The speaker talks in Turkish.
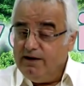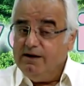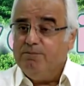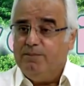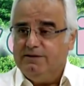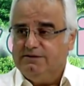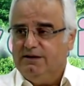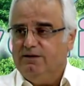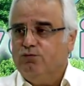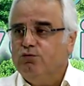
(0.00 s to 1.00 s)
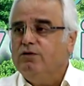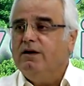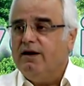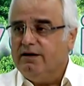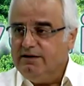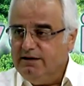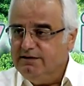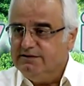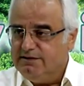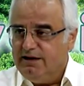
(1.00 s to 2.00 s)
ilk penisilini kullanan
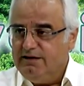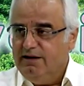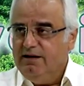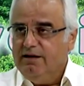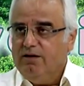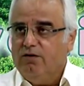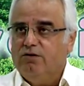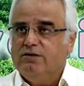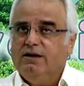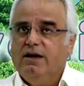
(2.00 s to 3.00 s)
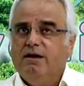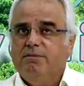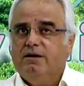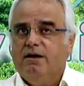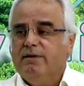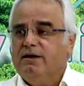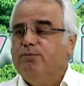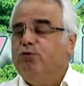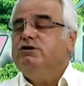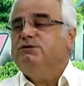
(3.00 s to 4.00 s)
insan orada gene bir emekli
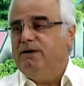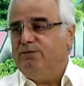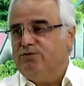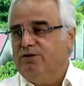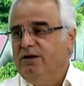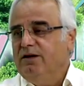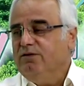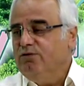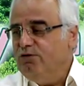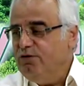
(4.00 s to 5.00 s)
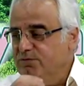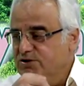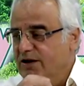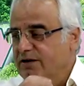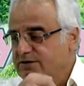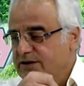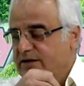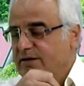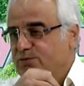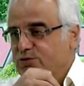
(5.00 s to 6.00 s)
polis memuru. Gülünü bıçak
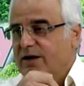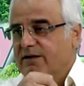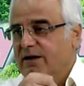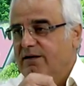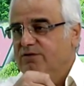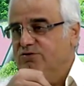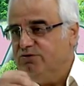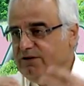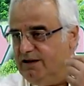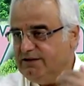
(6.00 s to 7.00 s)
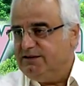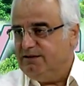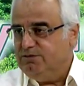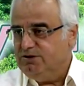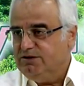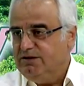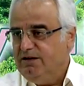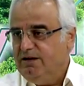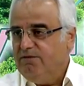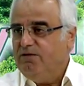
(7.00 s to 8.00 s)
şey budarken yüzünü kestirmiş
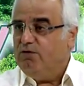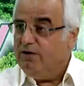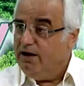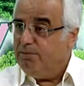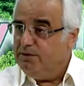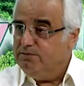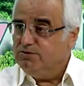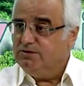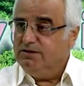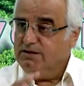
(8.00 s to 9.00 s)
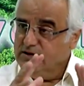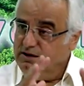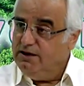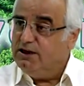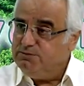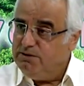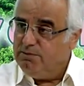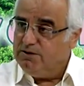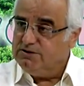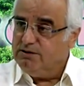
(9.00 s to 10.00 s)
ve ona yapılmış. İyileşmeye
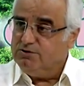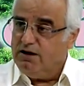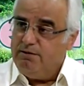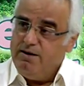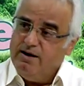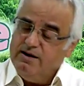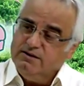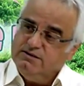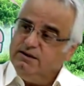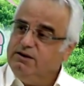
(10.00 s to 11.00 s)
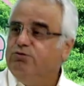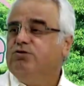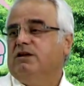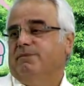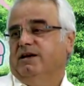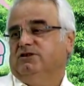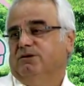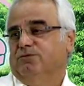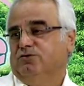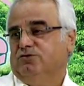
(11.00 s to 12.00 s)
başlamış. Ama seri üretime
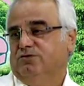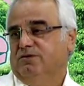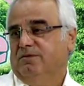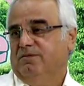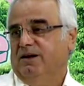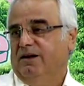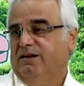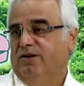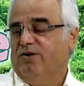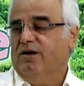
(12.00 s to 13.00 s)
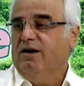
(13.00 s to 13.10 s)
geçemiyorsun. Hı. Hmm. Elde yok.